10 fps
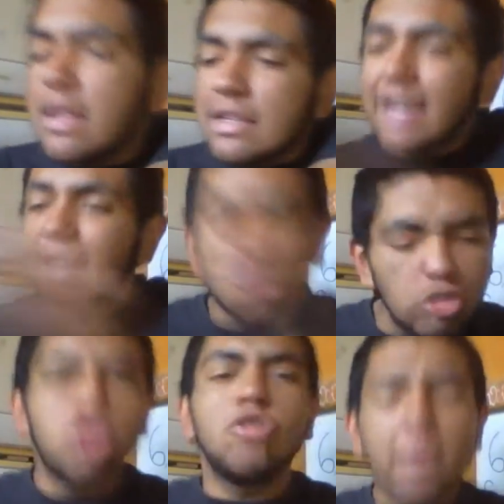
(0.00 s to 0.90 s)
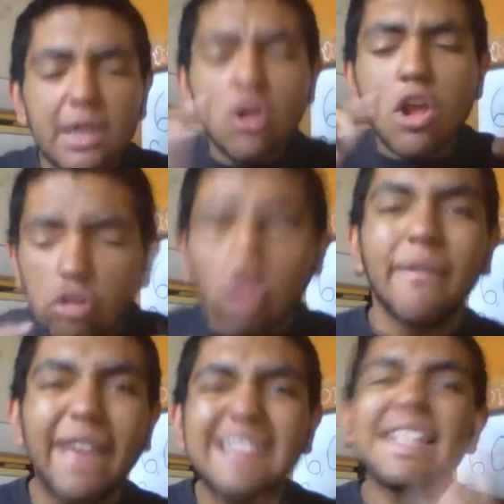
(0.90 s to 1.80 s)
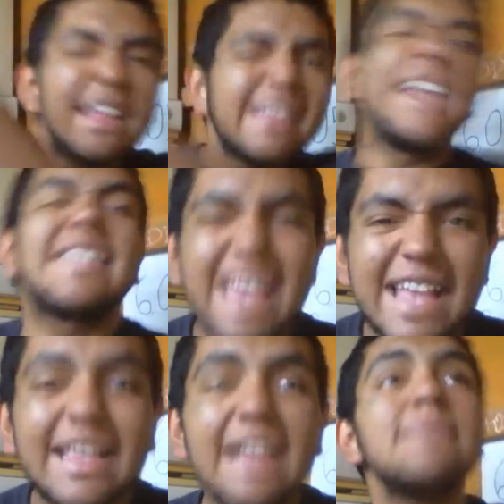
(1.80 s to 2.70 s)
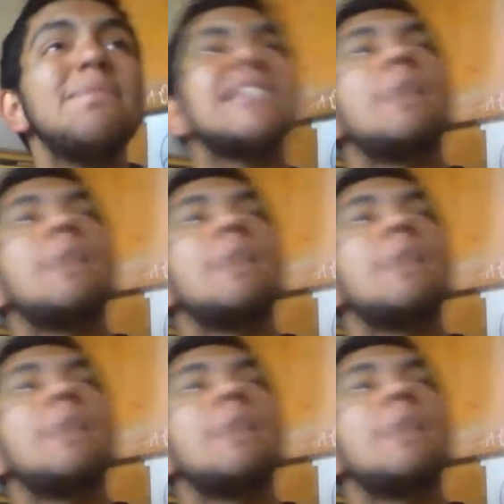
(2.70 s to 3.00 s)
sacas tu número, lo ves, te sientas, ves